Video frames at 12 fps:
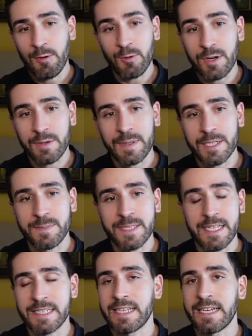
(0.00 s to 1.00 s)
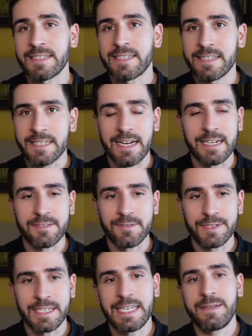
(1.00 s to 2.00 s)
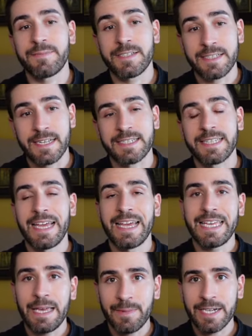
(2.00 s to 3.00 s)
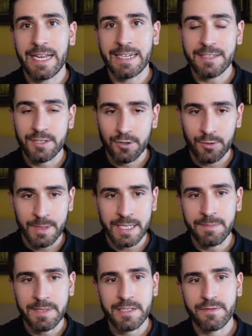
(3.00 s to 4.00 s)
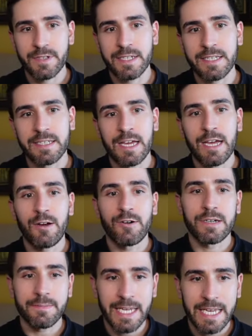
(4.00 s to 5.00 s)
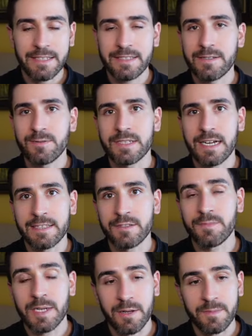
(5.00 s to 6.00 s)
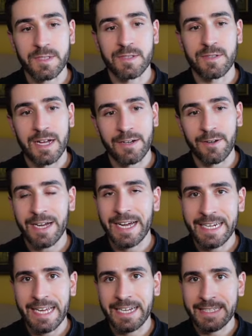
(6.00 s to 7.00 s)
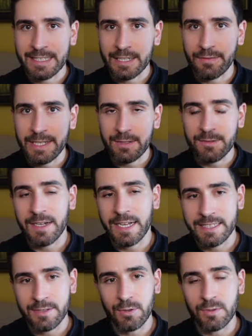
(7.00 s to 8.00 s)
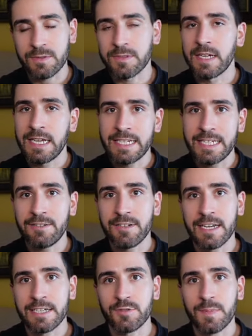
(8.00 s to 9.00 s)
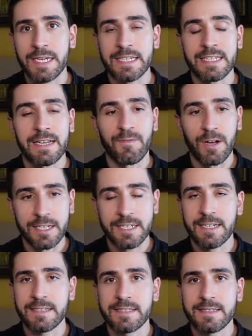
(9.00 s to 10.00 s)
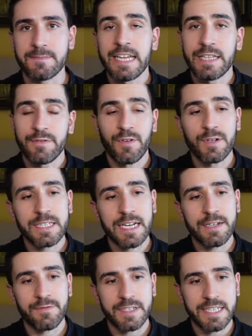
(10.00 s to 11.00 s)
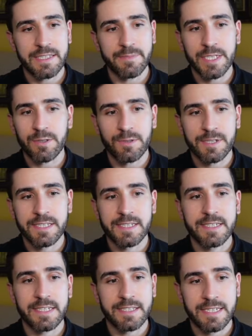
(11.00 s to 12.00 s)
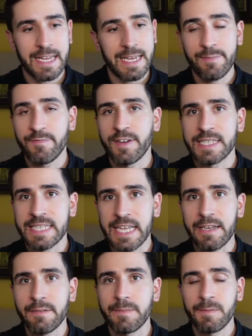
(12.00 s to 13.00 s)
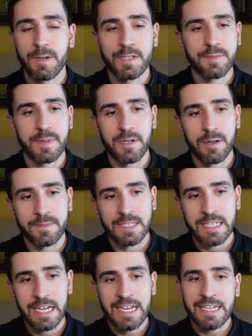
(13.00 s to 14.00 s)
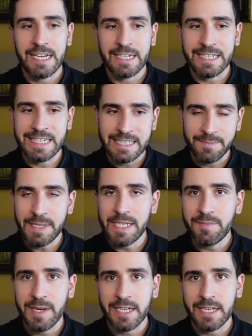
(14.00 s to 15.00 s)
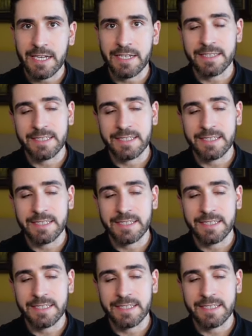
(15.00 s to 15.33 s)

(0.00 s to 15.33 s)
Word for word: oder auch beispielsweise ein zentrales Unternehmen. Das heißt, jemand anders übernimmt das für dich und im Gegenzug dazu bekommst du sogar noch eine Art Quittung als Token, die du dann entsprechend in der Wallet hältst. Die Vorteile von dieser Methode sind, dass du da ebenfalls Staking Rewards bekommst, die allerdings minimal geringer